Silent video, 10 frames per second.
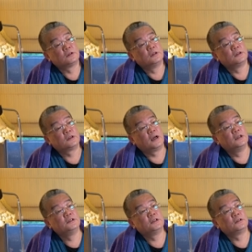以开
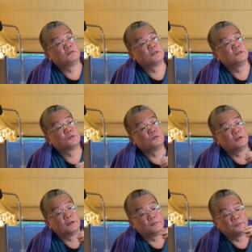一些东西出
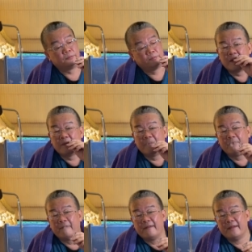来。
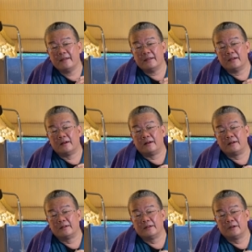好，
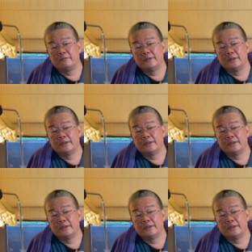你还问了一